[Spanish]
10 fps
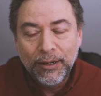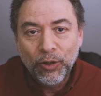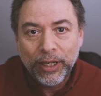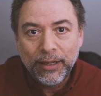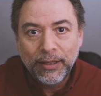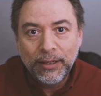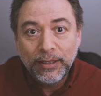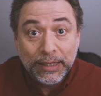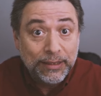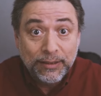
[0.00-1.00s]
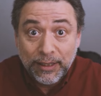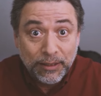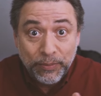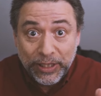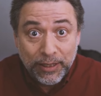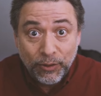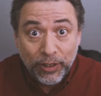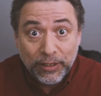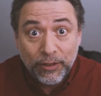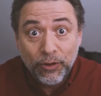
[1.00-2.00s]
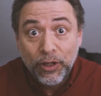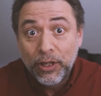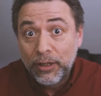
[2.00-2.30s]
lo que ya tienes y si estás empezando de cero,